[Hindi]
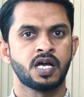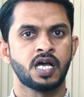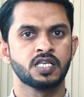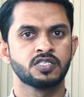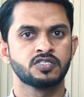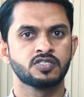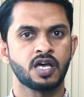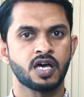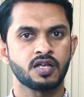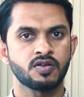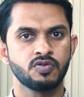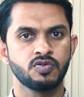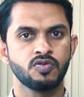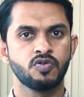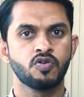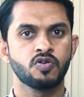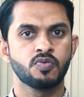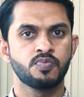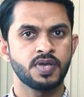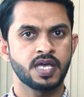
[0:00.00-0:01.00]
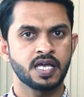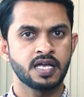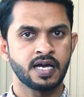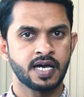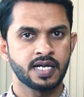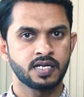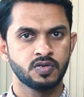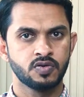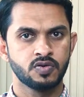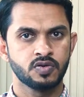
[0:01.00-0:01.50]
हज़ारों लोग
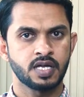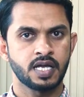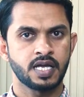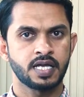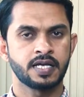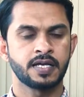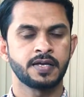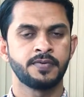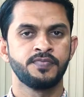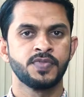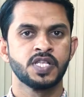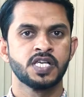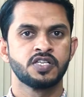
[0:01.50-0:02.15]
बेघर हो गए हैं